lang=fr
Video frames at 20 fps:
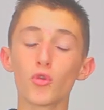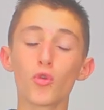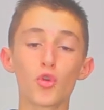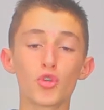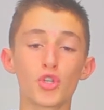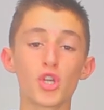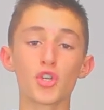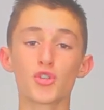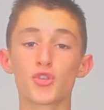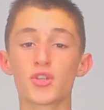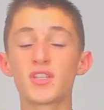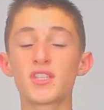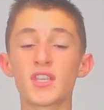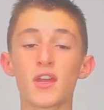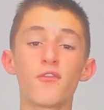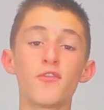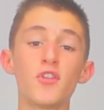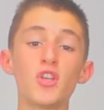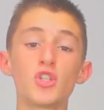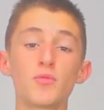de recherche qui
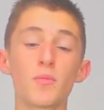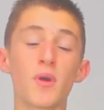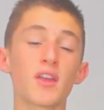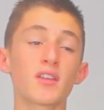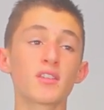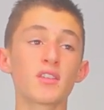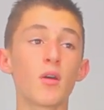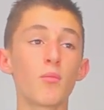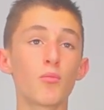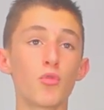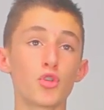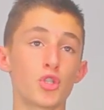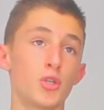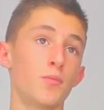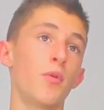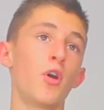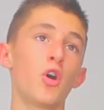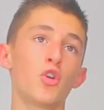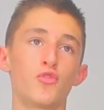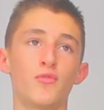s'affiche, par exemple, je sais
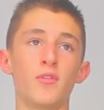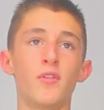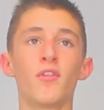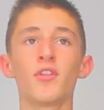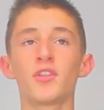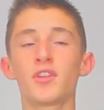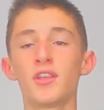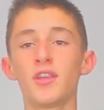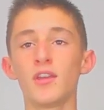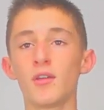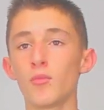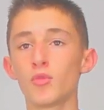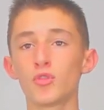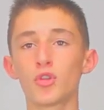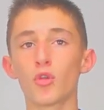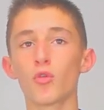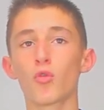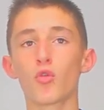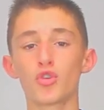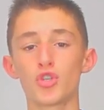pas, je vais inventer un
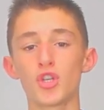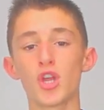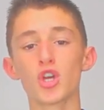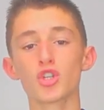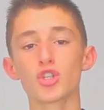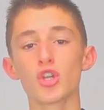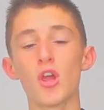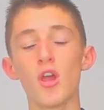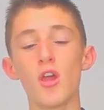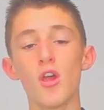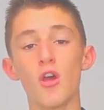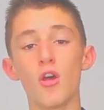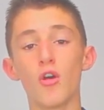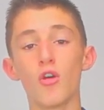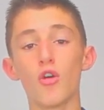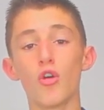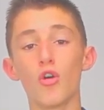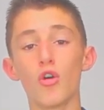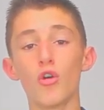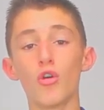moteur de recherche,
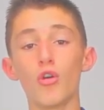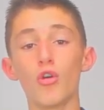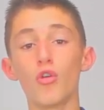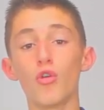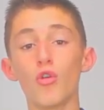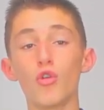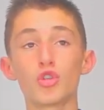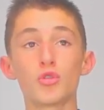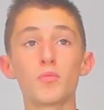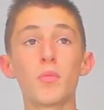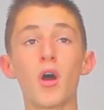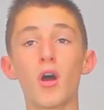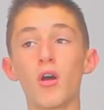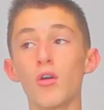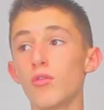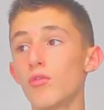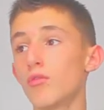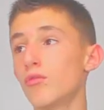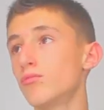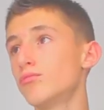je sais
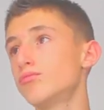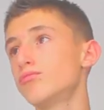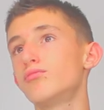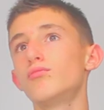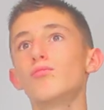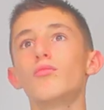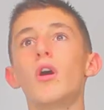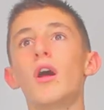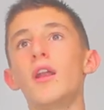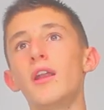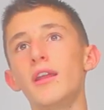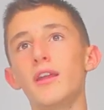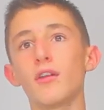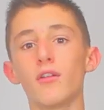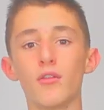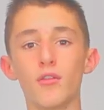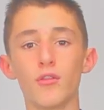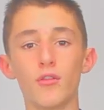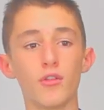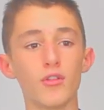pas allez,
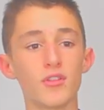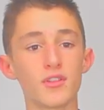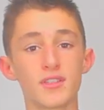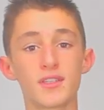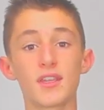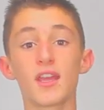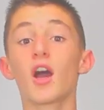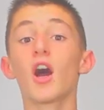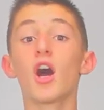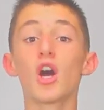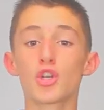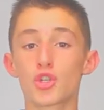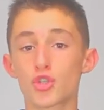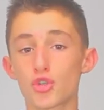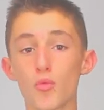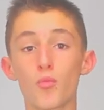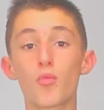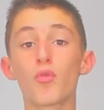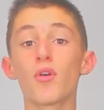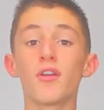euh,
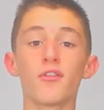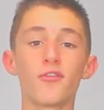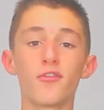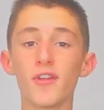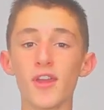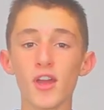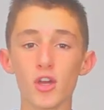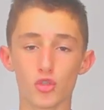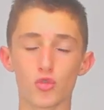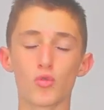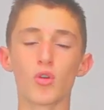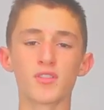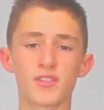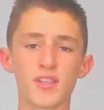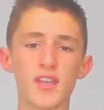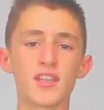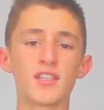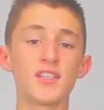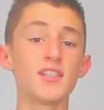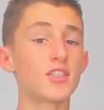crh.fr, je crois que
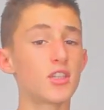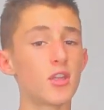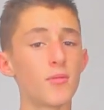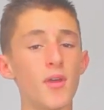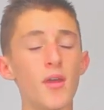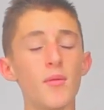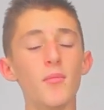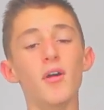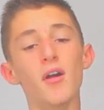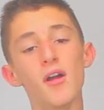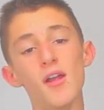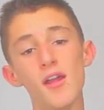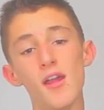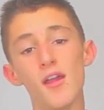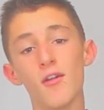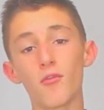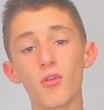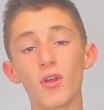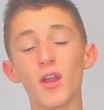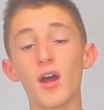ça existe même.
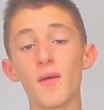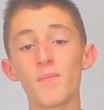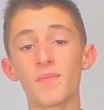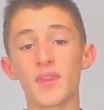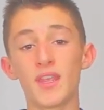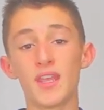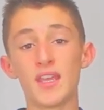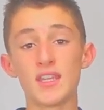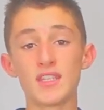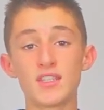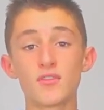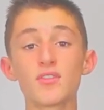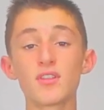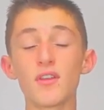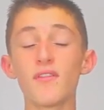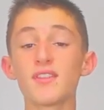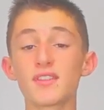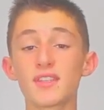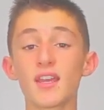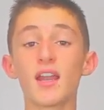Voilà. Si vous
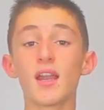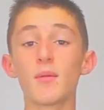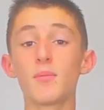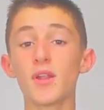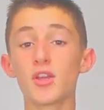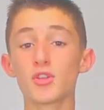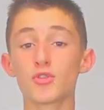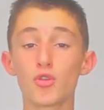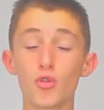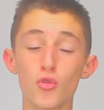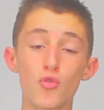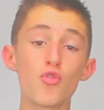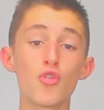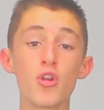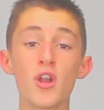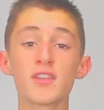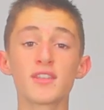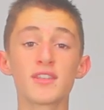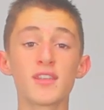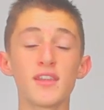avez ça à la place de
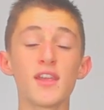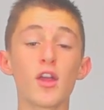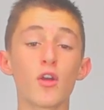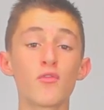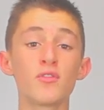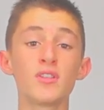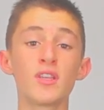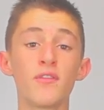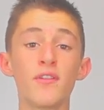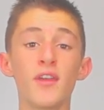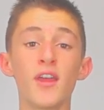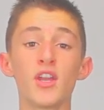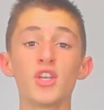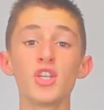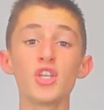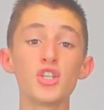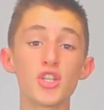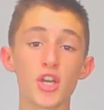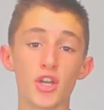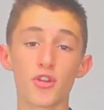Google, c'est-à-dire que vous avez un
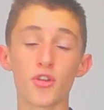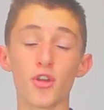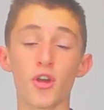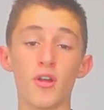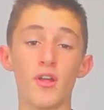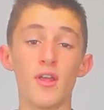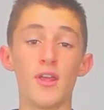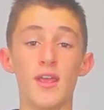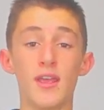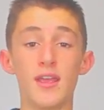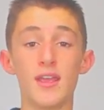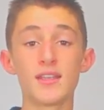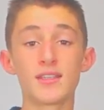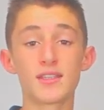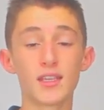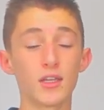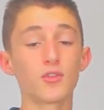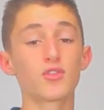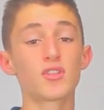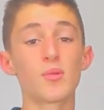hijacker. Et
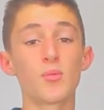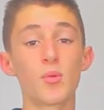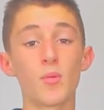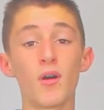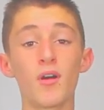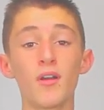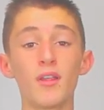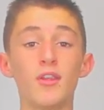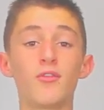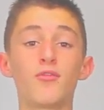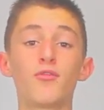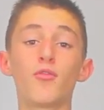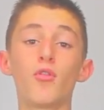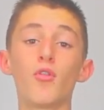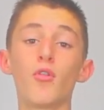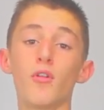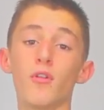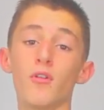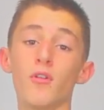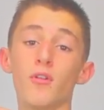ça, tout simplement, il
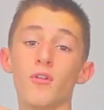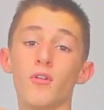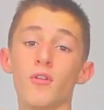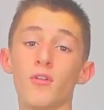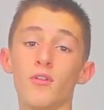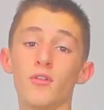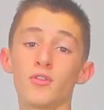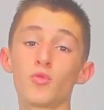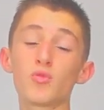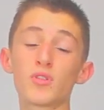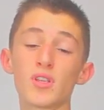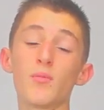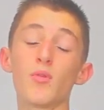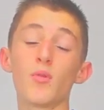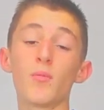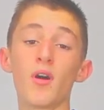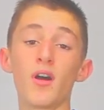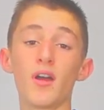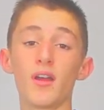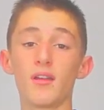faut euh, tout
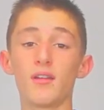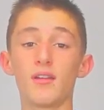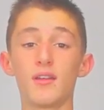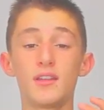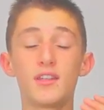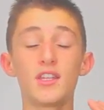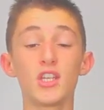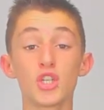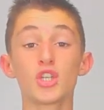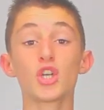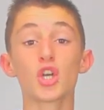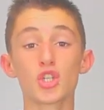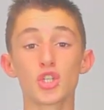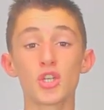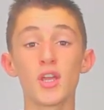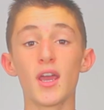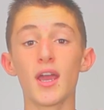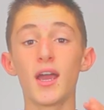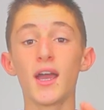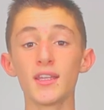simplement
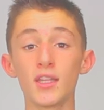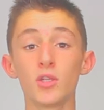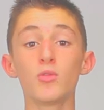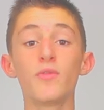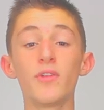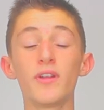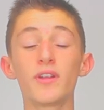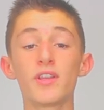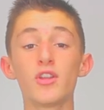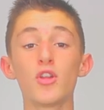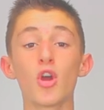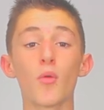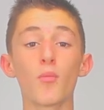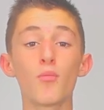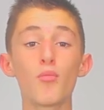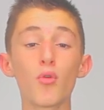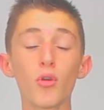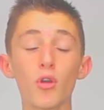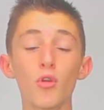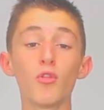télécharger ADW Cleaner
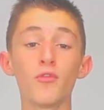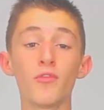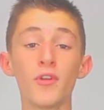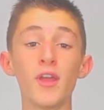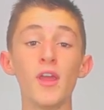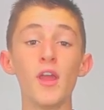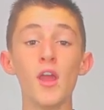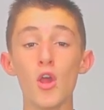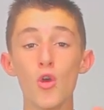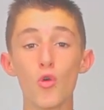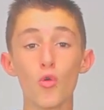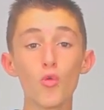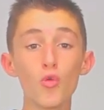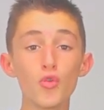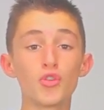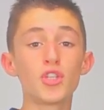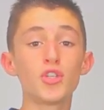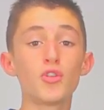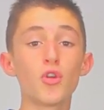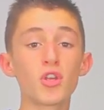pour l'enlever.
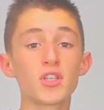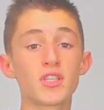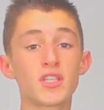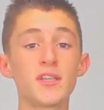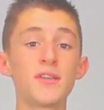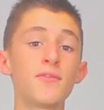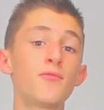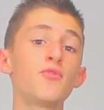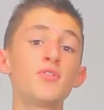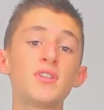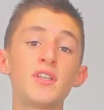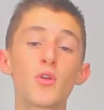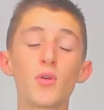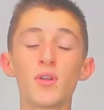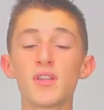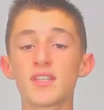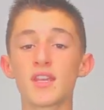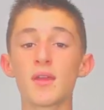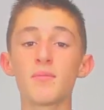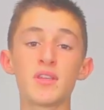Ou sinon, si vous y
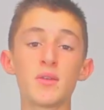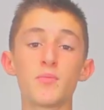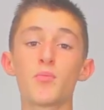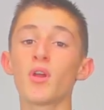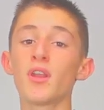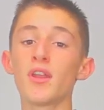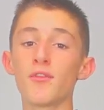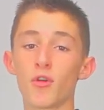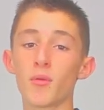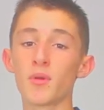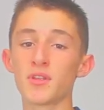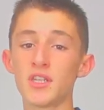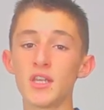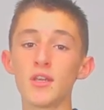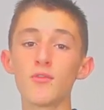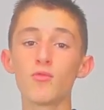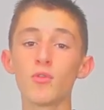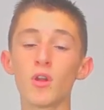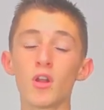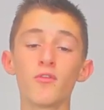connaissez un petit peu en
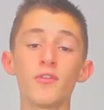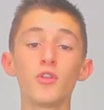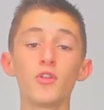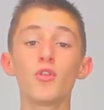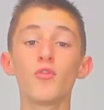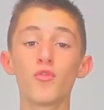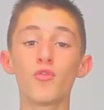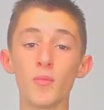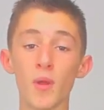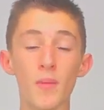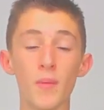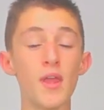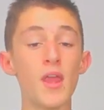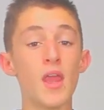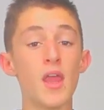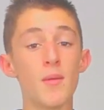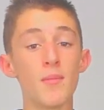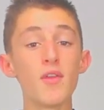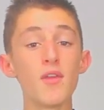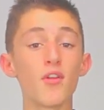informatique, vous l'enlevez de vous-même.
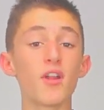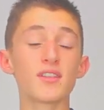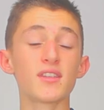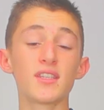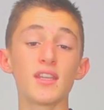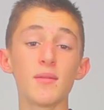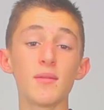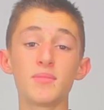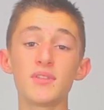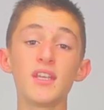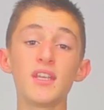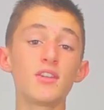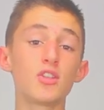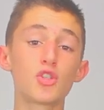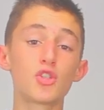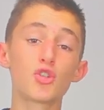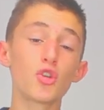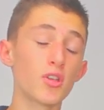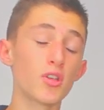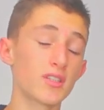Mais voilà, c'est des
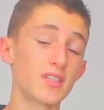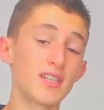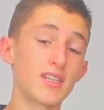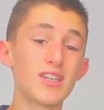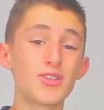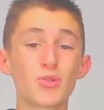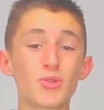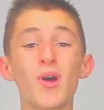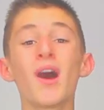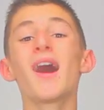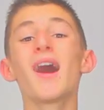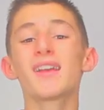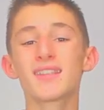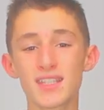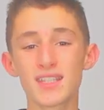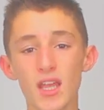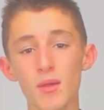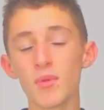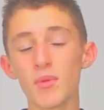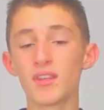petites choses qui sont
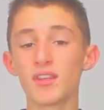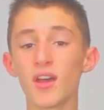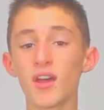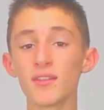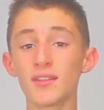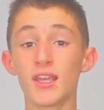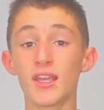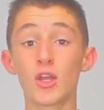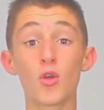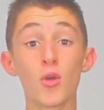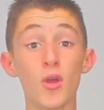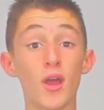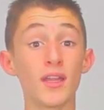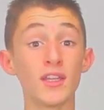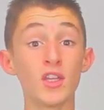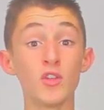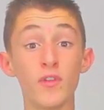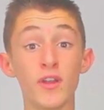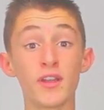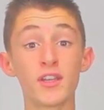assez embêtantes et que
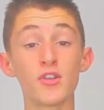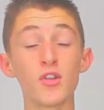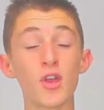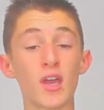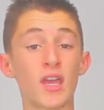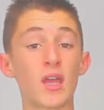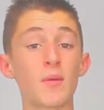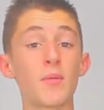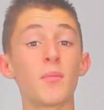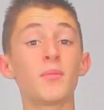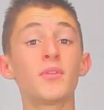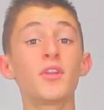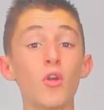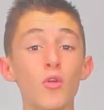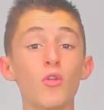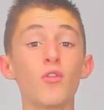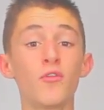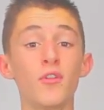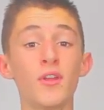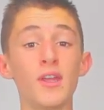ADW Cleaner est capable
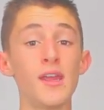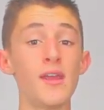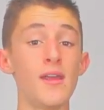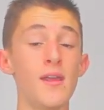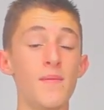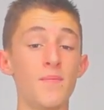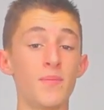d'enlever